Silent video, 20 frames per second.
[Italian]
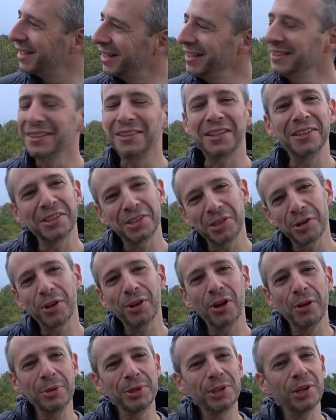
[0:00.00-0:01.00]
30-35
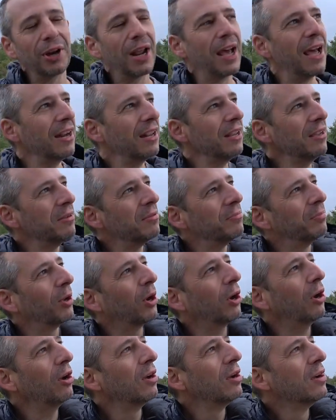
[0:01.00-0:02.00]
km orari,
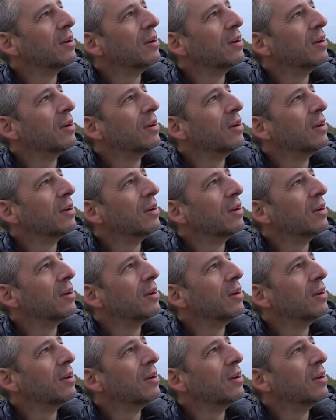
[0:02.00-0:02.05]
però